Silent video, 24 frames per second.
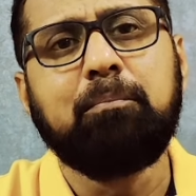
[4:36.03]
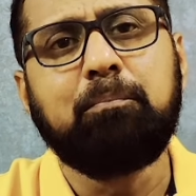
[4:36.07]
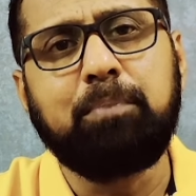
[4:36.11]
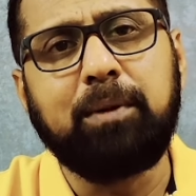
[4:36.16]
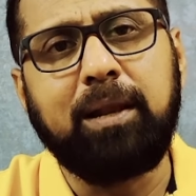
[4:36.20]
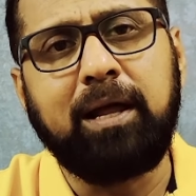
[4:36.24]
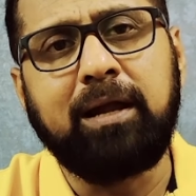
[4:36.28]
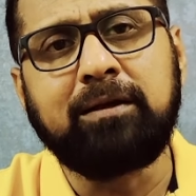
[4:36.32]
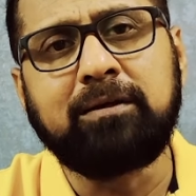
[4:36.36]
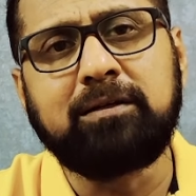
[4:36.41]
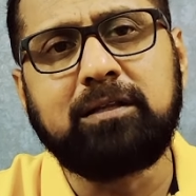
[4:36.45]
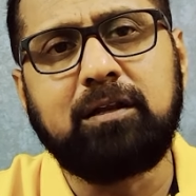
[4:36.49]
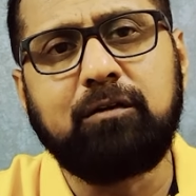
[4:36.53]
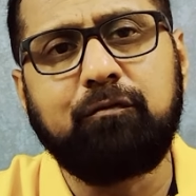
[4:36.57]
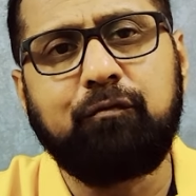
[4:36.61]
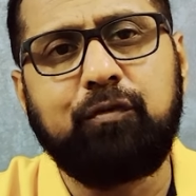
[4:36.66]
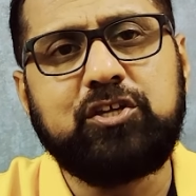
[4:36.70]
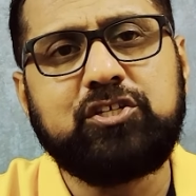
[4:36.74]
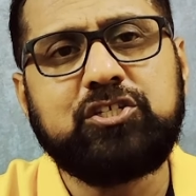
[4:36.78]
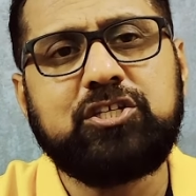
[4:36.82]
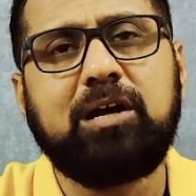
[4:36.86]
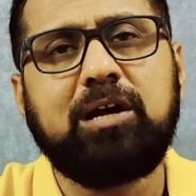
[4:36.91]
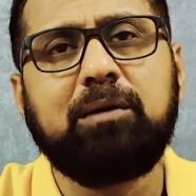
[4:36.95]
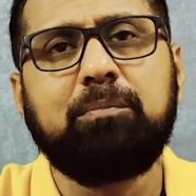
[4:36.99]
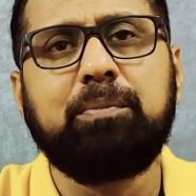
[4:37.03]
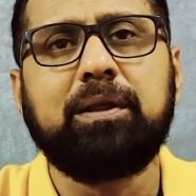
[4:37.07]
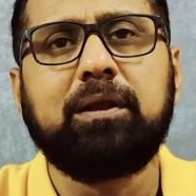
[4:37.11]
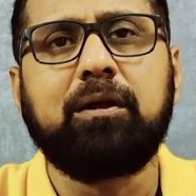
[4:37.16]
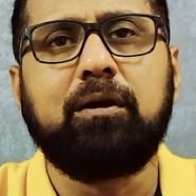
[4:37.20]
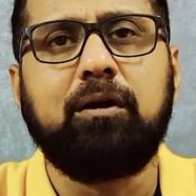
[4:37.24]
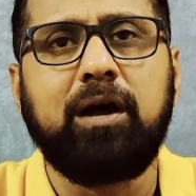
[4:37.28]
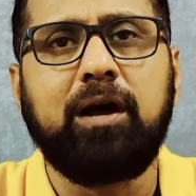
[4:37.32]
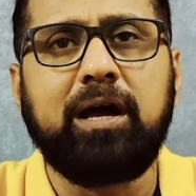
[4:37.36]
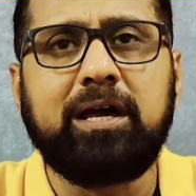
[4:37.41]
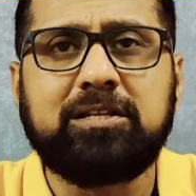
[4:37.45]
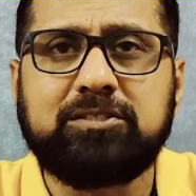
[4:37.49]
प्लांटर फेशिया पे
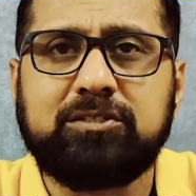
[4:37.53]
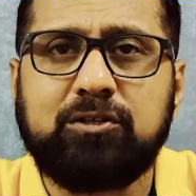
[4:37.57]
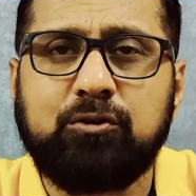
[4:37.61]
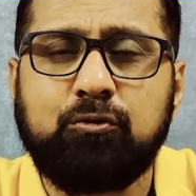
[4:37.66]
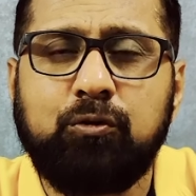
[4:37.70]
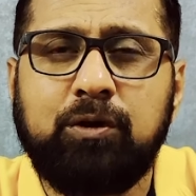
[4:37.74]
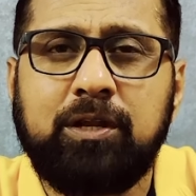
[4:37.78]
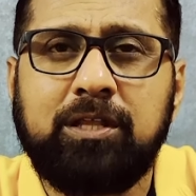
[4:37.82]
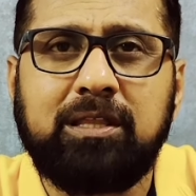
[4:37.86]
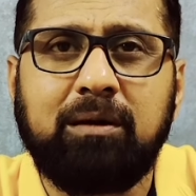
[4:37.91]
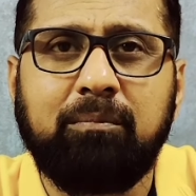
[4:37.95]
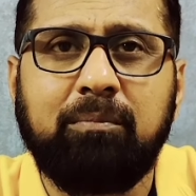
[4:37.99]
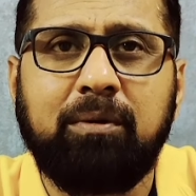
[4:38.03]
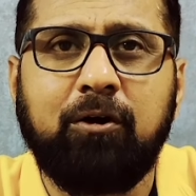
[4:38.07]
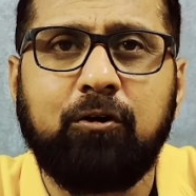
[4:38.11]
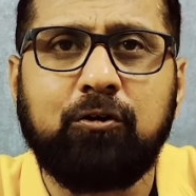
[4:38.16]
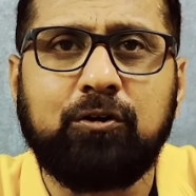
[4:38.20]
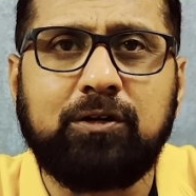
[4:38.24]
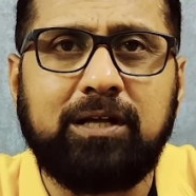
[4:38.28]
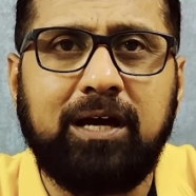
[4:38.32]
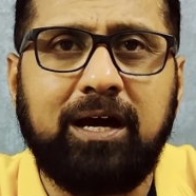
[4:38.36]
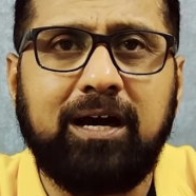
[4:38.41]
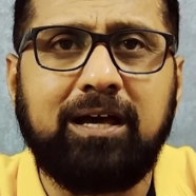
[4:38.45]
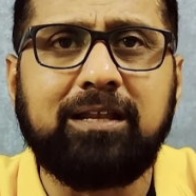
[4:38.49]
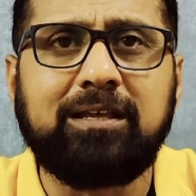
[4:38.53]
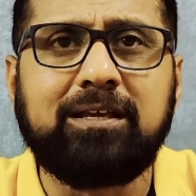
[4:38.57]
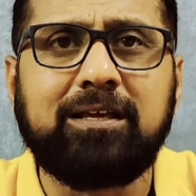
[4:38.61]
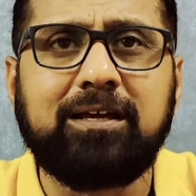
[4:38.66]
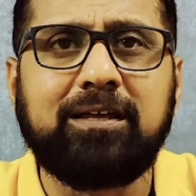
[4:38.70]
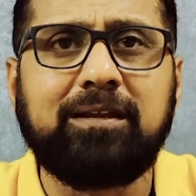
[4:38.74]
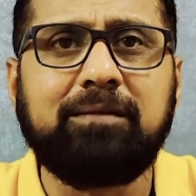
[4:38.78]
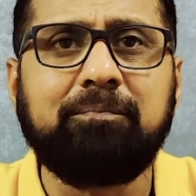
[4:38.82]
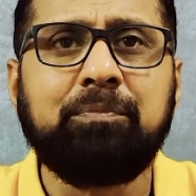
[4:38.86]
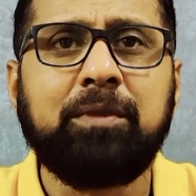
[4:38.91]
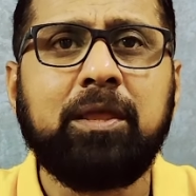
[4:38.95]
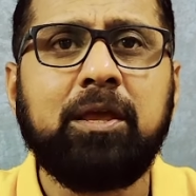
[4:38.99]
गैर ज़रूरी दबाव
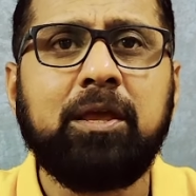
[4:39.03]
डालकर